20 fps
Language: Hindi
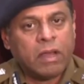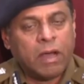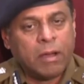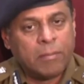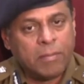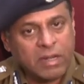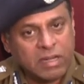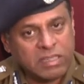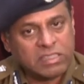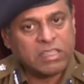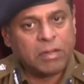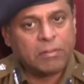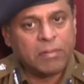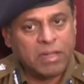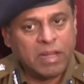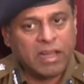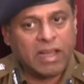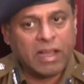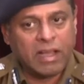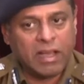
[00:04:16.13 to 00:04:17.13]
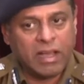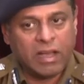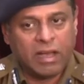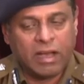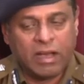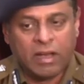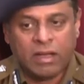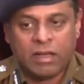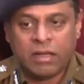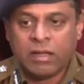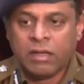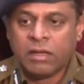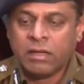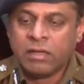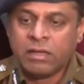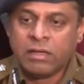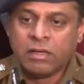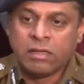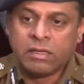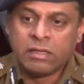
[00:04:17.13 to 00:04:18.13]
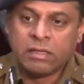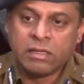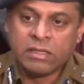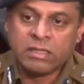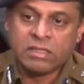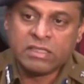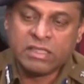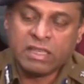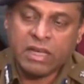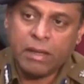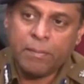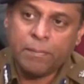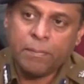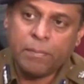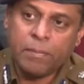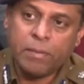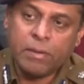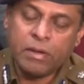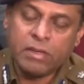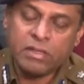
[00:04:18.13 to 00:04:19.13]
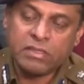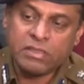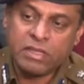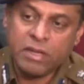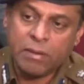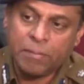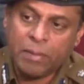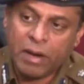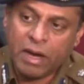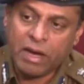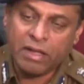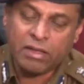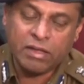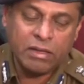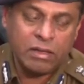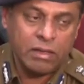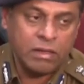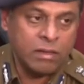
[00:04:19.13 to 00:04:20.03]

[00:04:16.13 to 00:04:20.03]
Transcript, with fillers: अभिरक्षा भी लिया गया इसके इसके बाद